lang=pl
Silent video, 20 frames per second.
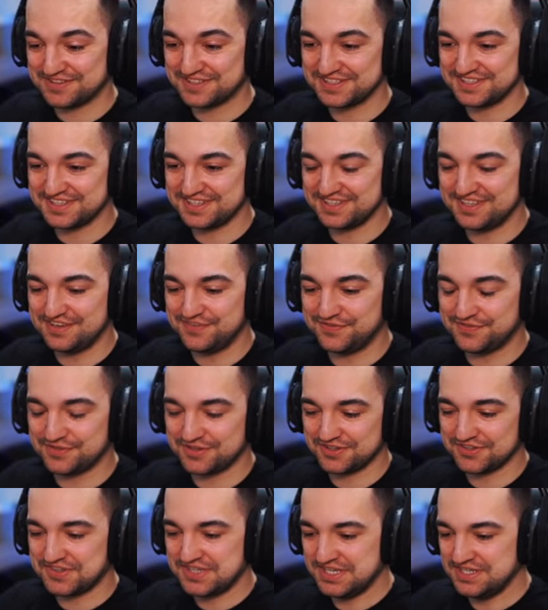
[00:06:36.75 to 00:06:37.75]
to jest taki
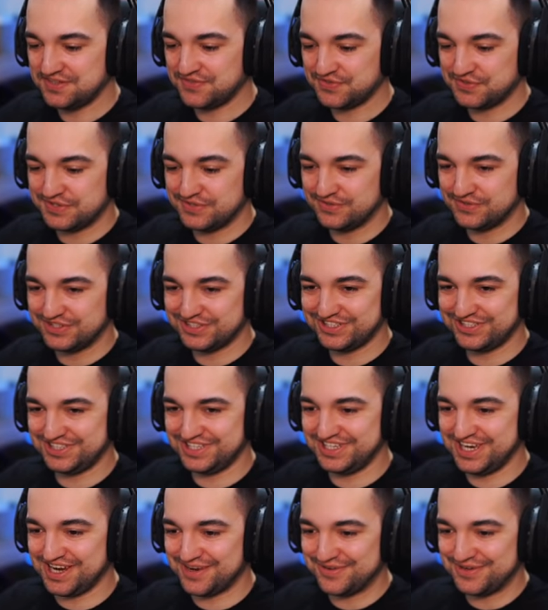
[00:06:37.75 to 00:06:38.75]
Fortnite wśród
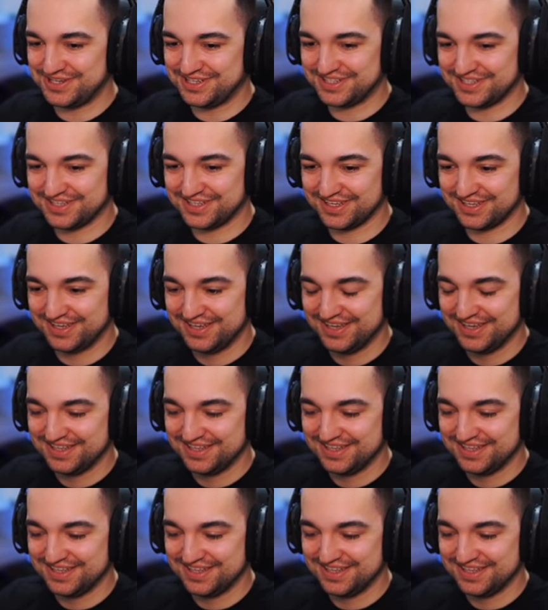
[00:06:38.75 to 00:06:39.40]
ścigałek te,